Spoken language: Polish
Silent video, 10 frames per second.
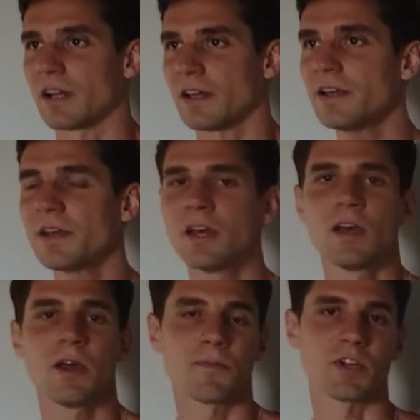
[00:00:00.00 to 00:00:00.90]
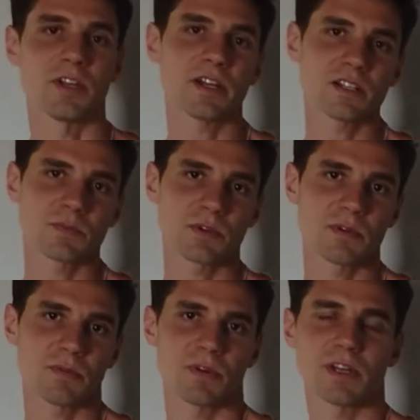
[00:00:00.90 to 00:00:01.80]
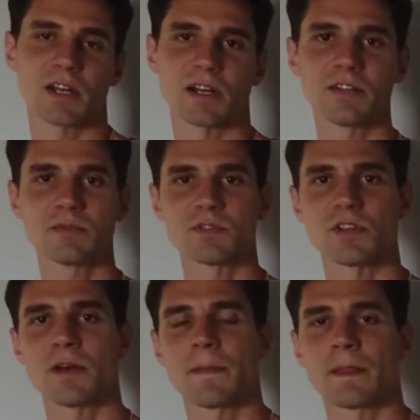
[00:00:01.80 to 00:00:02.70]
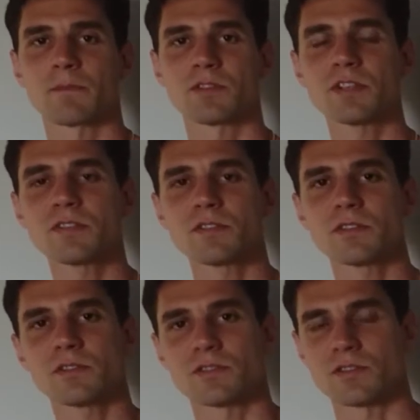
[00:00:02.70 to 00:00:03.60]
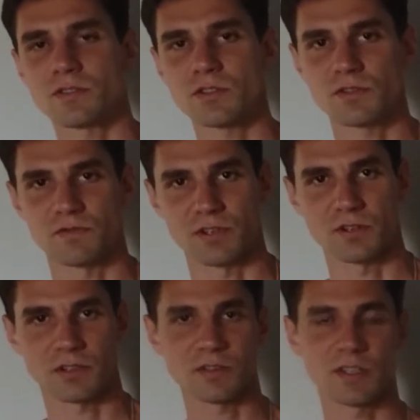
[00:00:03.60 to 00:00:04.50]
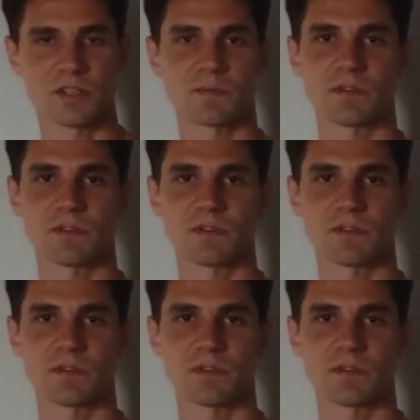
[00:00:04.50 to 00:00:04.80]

Tak no i teraz problem polega na tym, że przez to tylko, że coś wielokrotnie jest